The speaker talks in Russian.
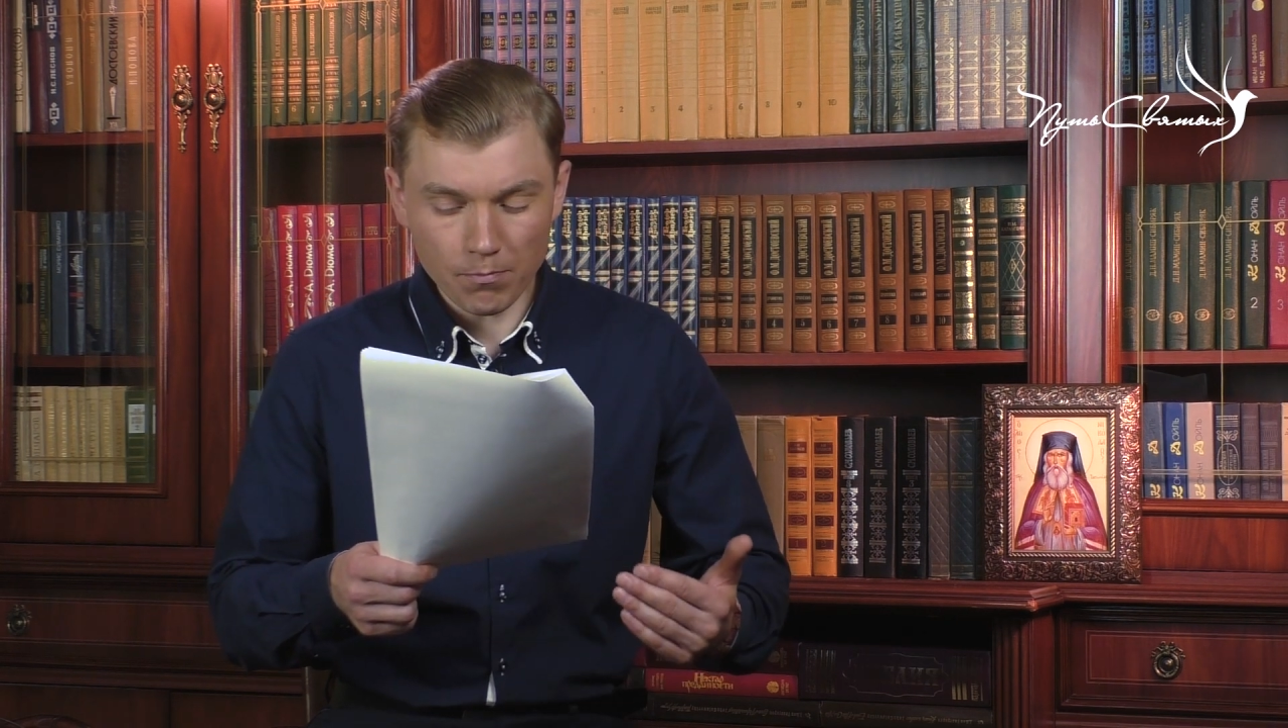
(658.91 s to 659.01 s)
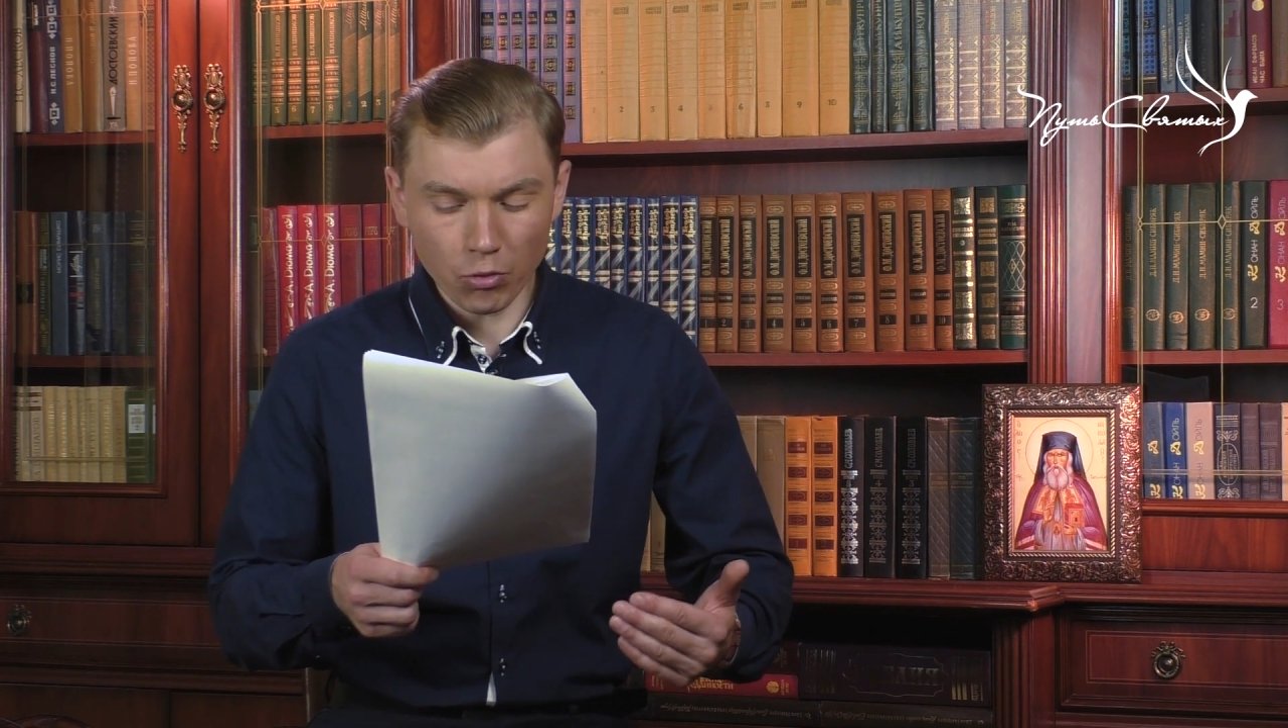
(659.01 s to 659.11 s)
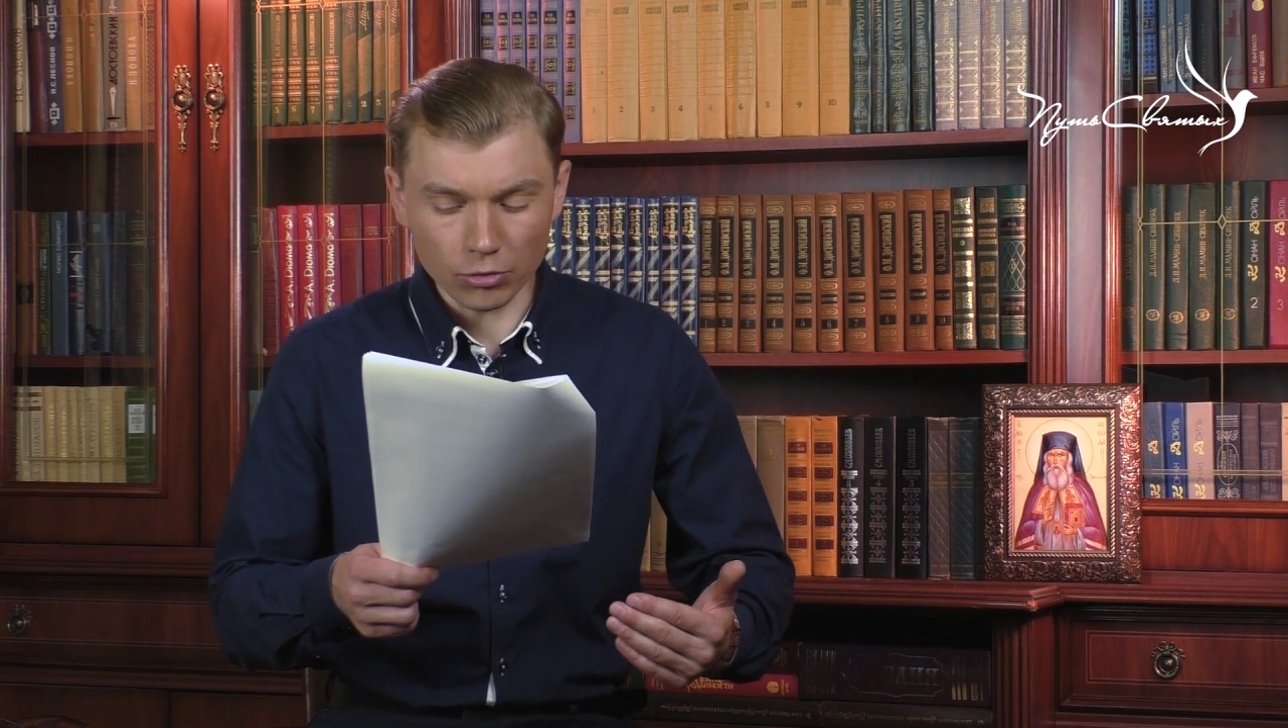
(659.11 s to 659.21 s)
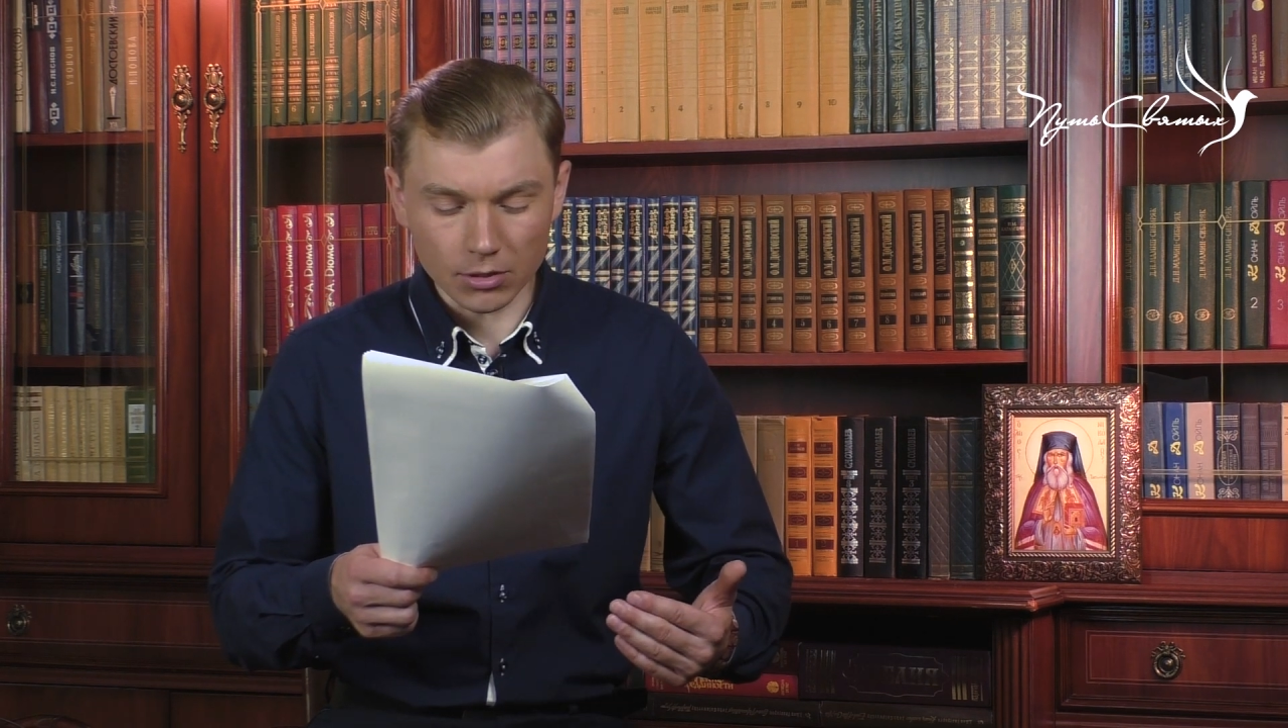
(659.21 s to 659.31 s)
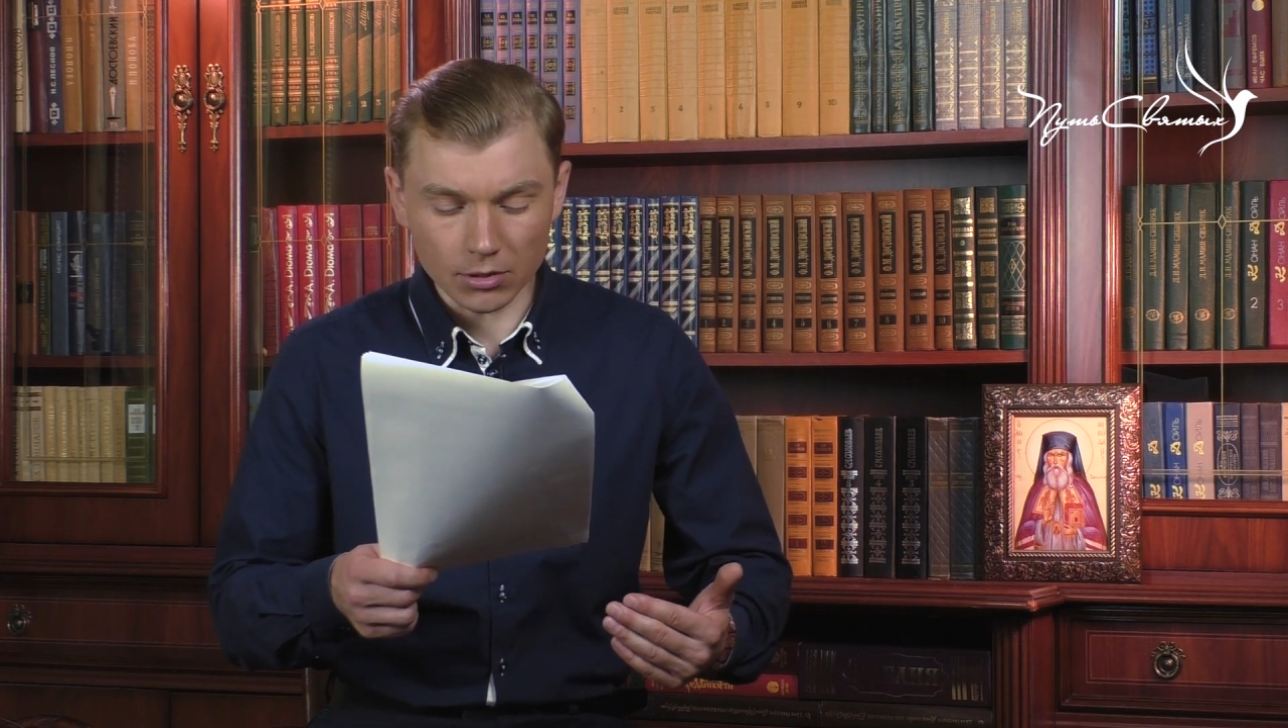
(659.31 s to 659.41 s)

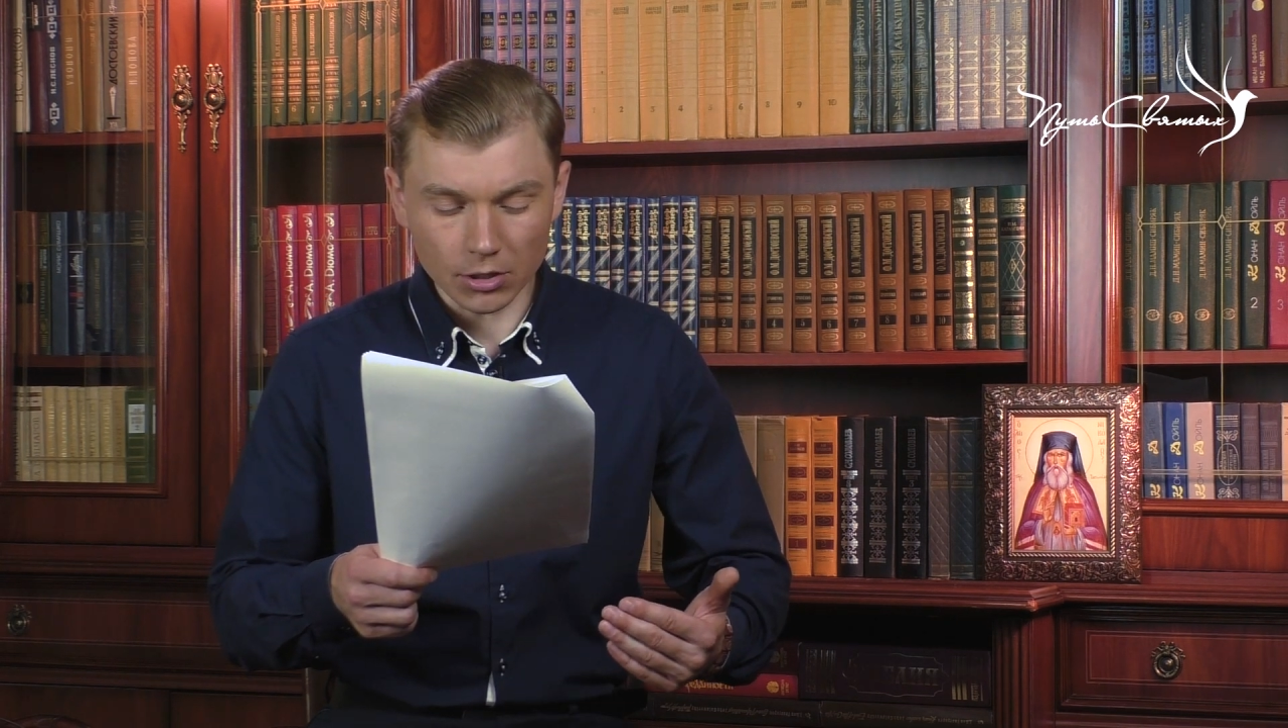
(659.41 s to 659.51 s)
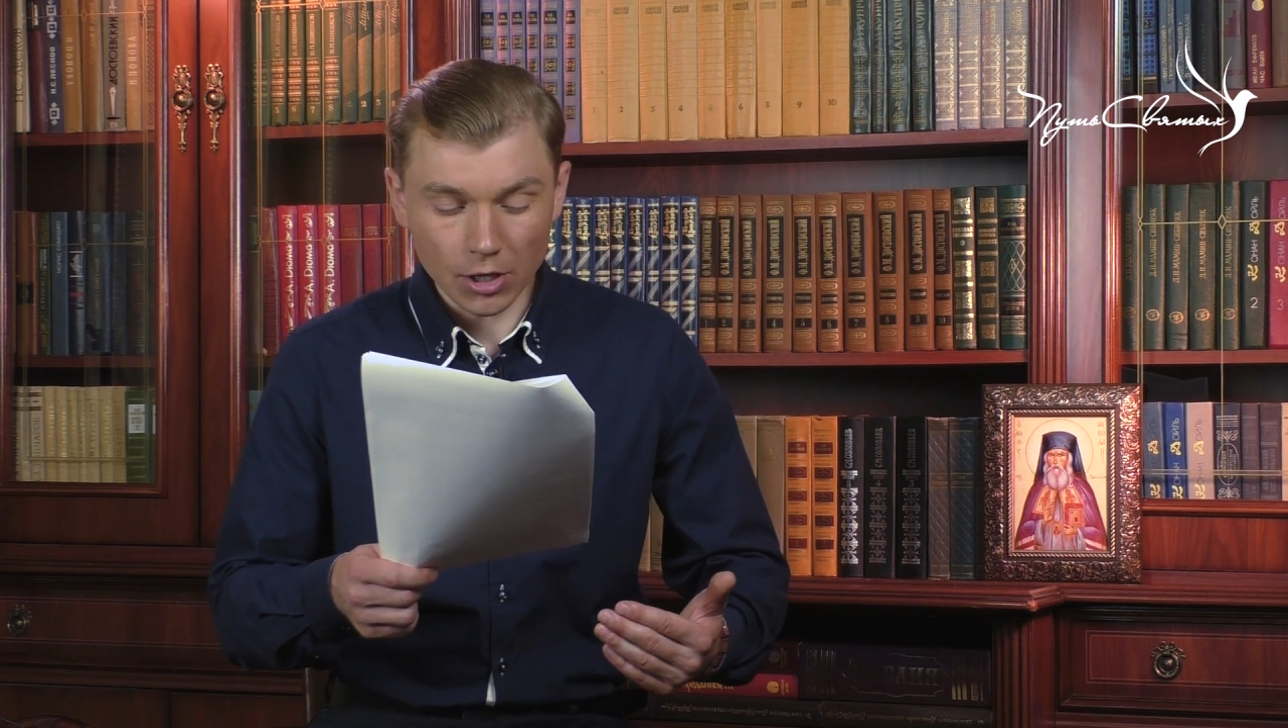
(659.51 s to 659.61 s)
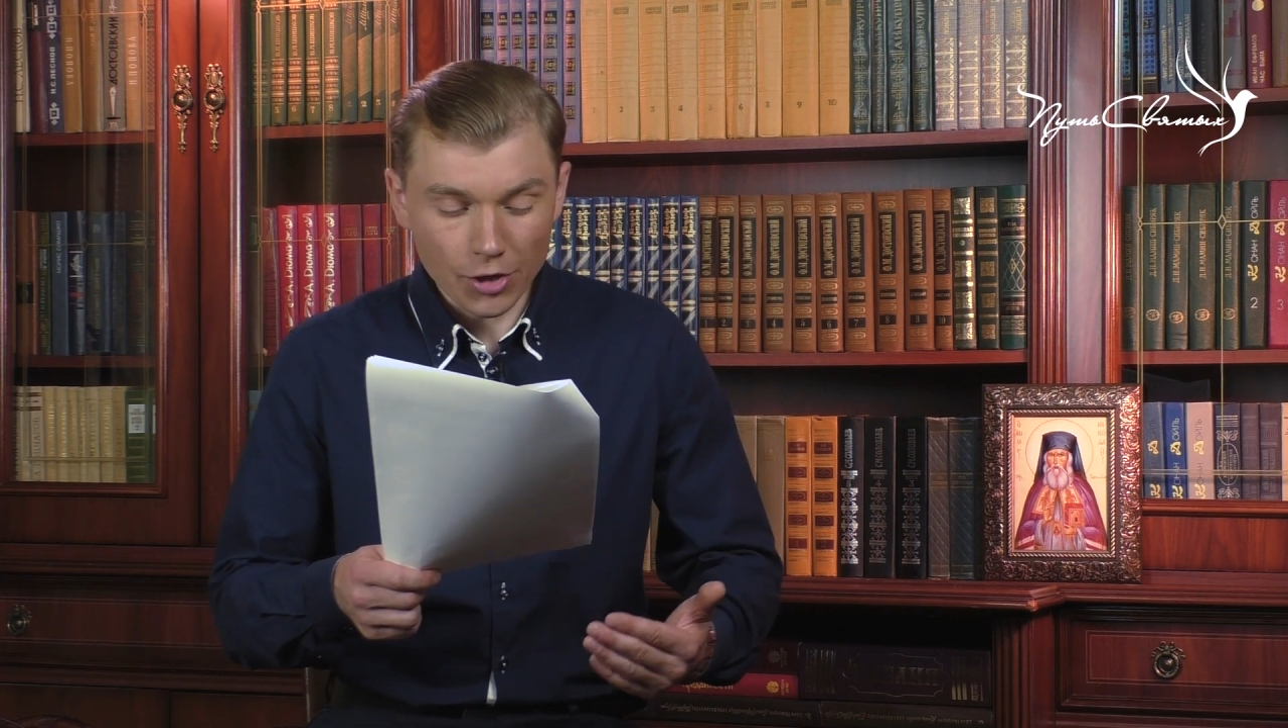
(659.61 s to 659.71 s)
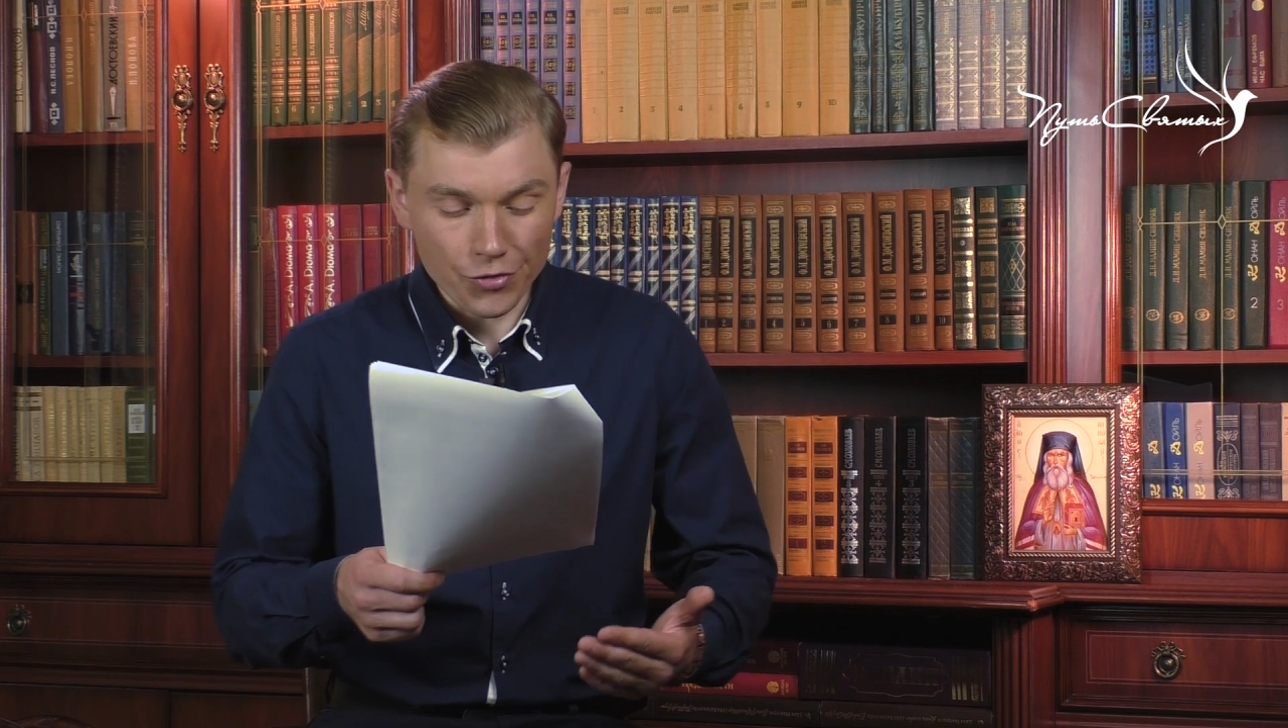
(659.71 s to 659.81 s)
подданный